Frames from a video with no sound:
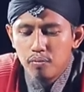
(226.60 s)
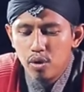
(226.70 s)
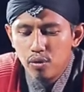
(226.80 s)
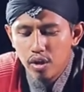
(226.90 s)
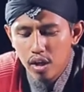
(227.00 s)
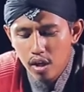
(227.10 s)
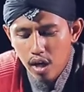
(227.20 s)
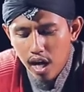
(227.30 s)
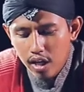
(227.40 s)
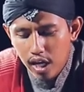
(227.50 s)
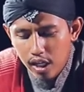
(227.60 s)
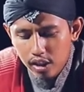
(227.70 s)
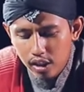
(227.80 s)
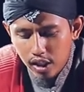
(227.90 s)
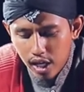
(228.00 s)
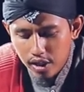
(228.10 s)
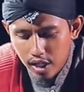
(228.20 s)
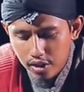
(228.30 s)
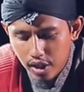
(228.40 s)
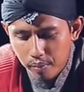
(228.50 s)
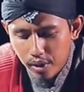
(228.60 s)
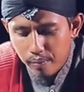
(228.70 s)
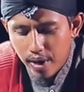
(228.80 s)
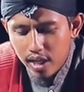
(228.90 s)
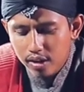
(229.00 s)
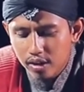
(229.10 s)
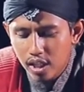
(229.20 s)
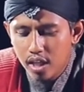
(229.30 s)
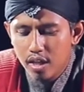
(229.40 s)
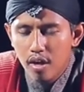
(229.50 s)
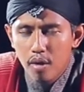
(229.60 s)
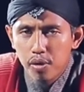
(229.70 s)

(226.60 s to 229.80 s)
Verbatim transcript: e, agar kiranya dia berbakti,